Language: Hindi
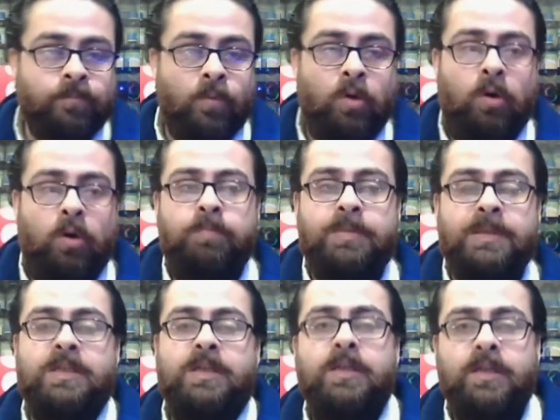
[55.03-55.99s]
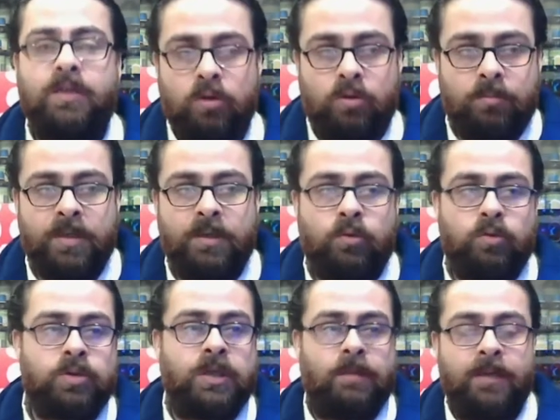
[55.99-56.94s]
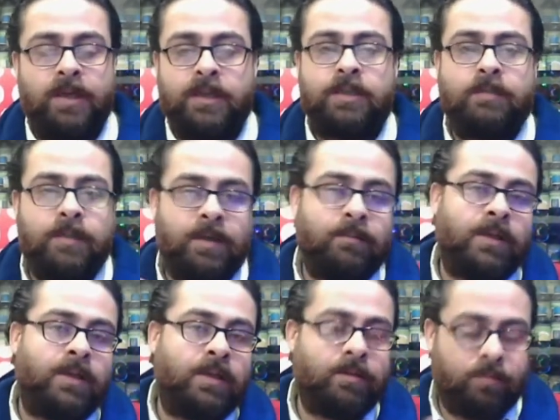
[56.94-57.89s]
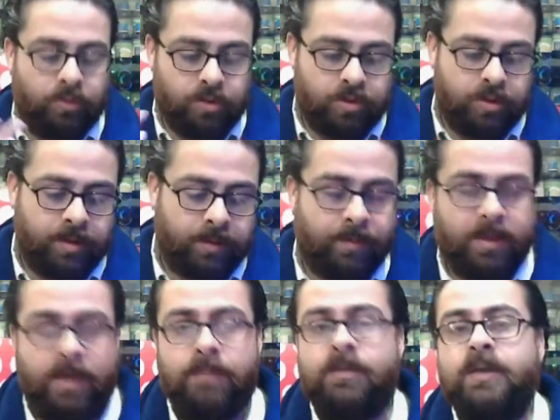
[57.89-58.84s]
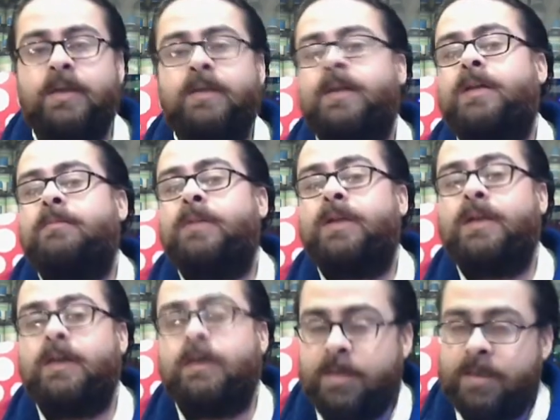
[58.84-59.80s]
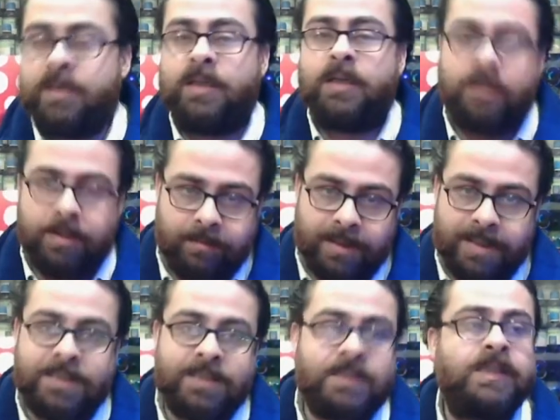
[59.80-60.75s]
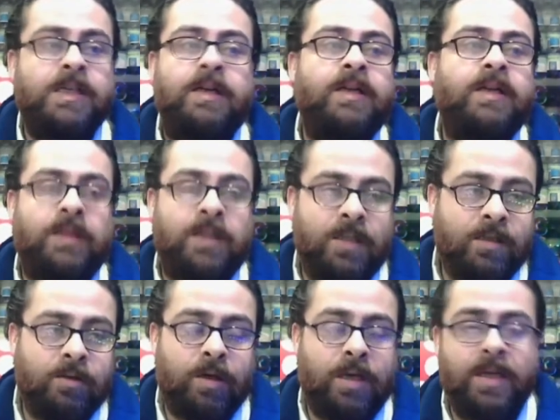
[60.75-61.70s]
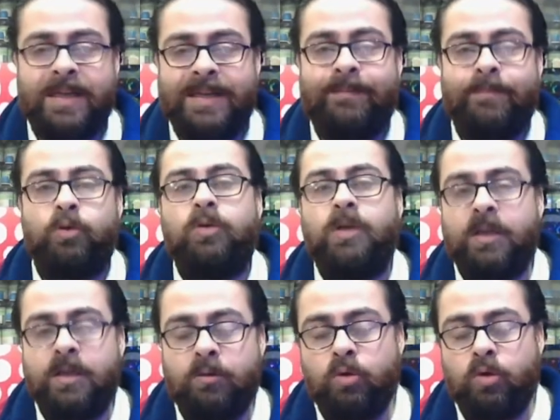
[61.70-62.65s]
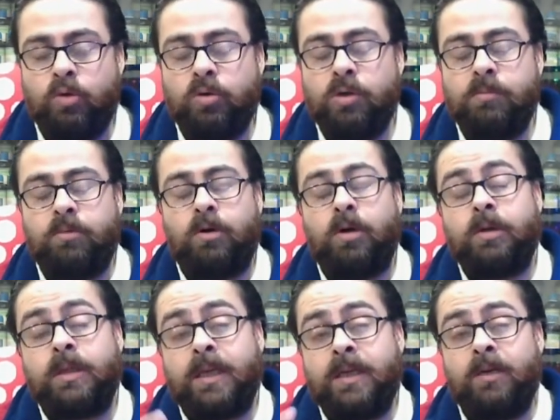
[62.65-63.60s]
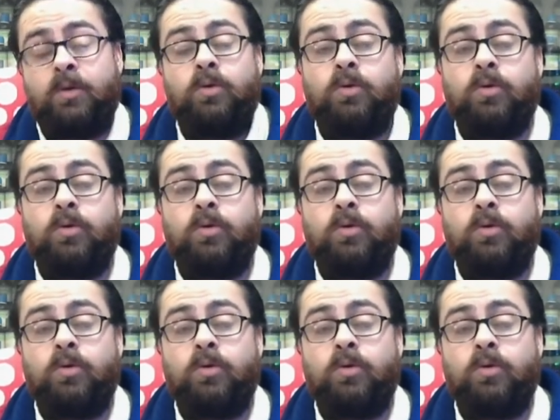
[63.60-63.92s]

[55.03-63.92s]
और पिछले दिनों मेरे कुछ कमेंट में मेरे कुछ सब्सक्राइबर के साथ मेरी कमेंट के अंदर बातचीत चल रही थी तो आई केम टू ने नो कि बहुत सारे लोगों